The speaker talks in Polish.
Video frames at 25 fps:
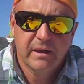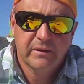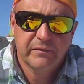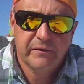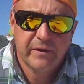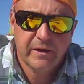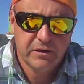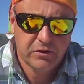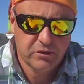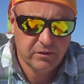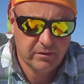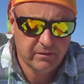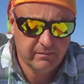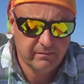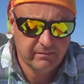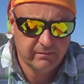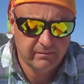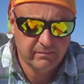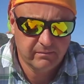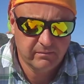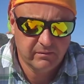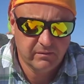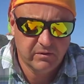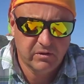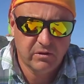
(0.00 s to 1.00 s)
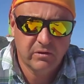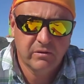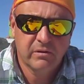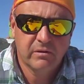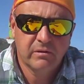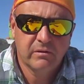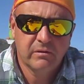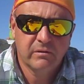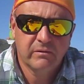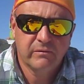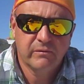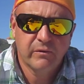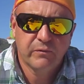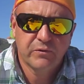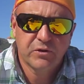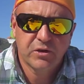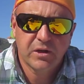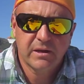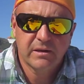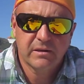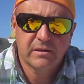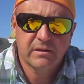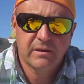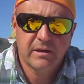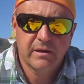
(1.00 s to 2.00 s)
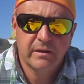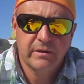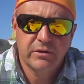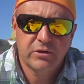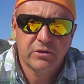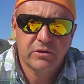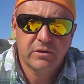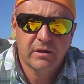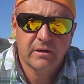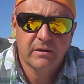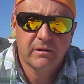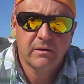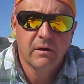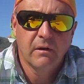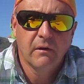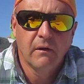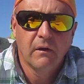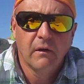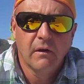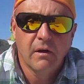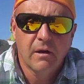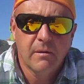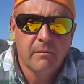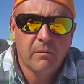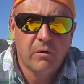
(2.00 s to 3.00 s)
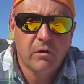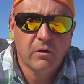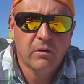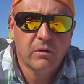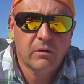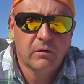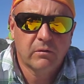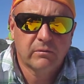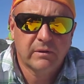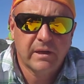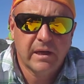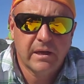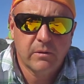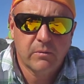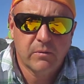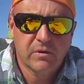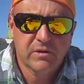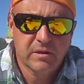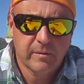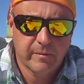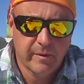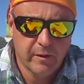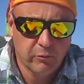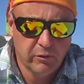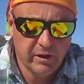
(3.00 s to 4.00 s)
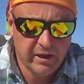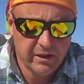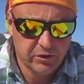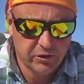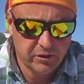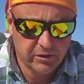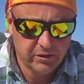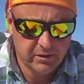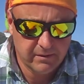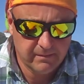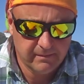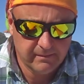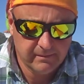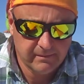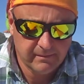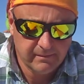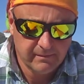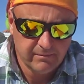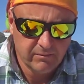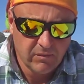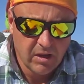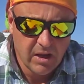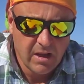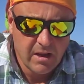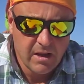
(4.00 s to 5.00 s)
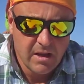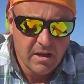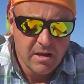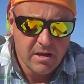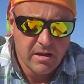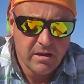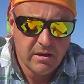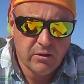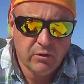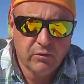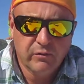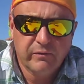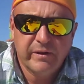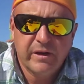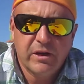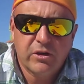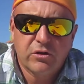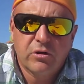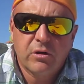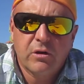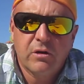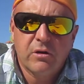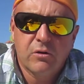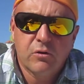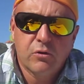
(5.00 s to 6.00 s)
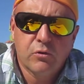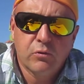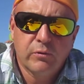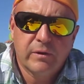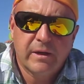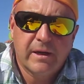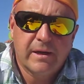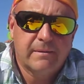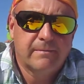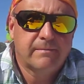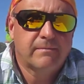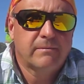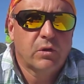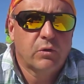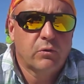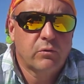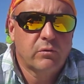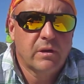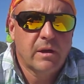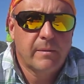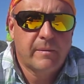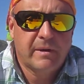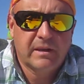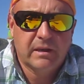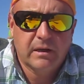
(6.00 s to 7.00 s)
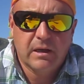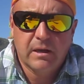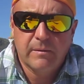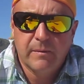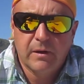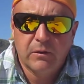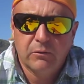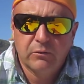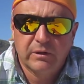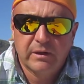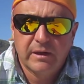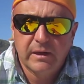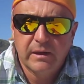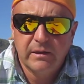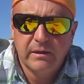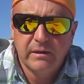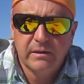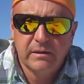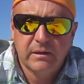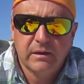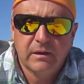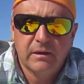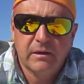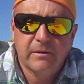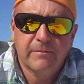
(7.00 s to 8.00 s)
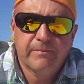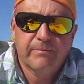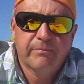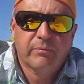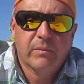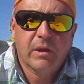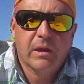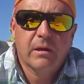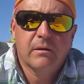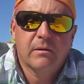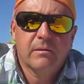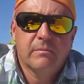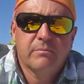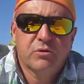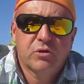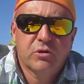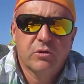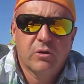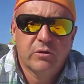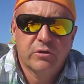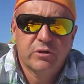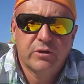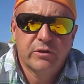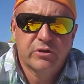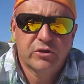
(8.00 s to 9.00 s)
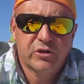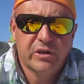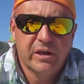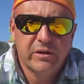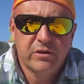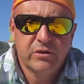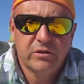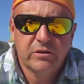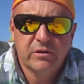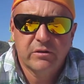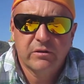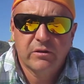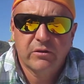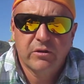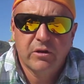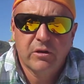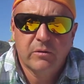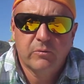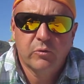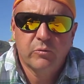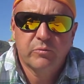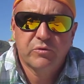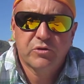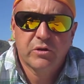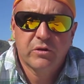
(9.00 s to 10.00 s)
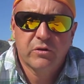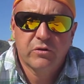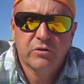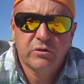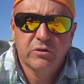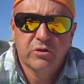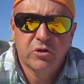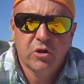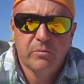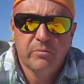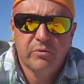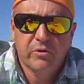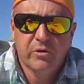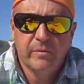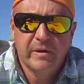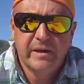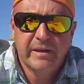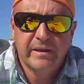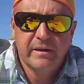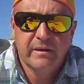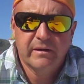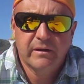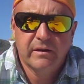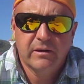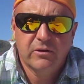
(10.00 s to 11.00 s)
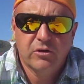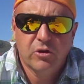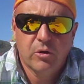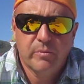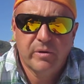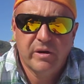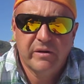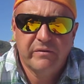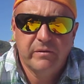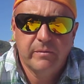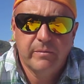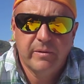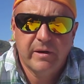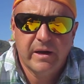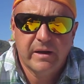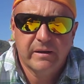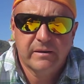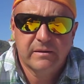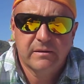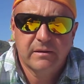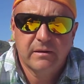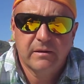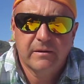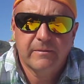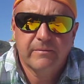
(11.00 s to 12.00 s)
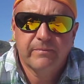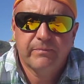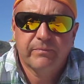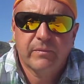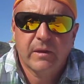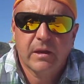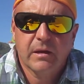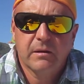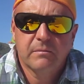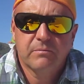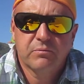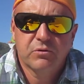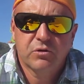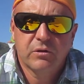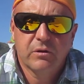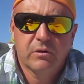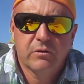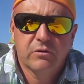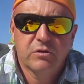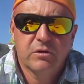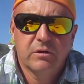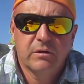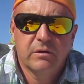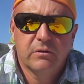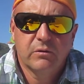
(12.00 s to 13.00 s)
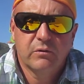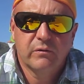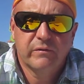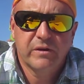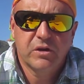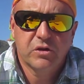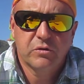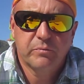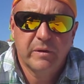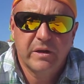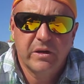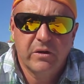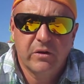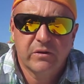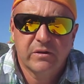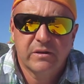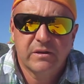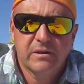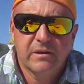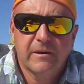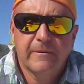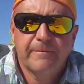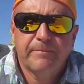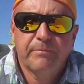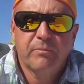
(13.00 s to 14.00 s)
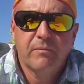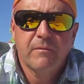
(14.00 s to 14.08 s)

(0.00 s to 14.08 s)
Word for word: twarzy, e, wówczas te liście mogą daną osobę uleczyć. I również ruda. Ruda ma takie malutkie listki, e, przynosi szczęście do domu, przynosi dobrą energię, dobre wibracje, przynosi również pieniądze,